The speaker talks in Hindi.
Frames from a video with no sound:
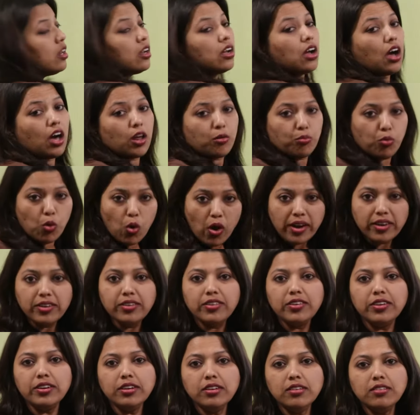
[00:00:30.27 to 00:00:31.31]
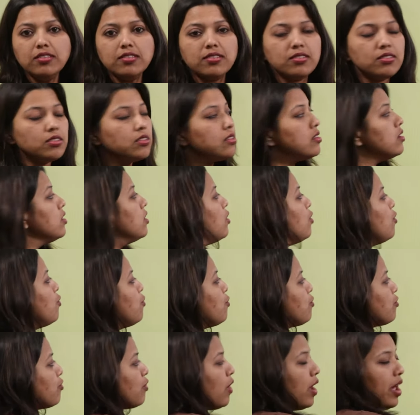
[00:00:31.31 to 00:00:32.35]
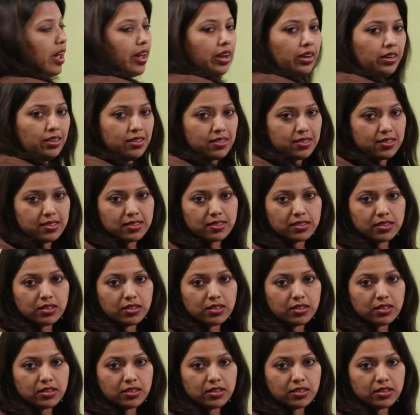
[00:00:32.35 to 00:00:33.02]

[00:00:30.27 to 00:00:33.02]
कार्बोहाइड्रेट्स फैट्स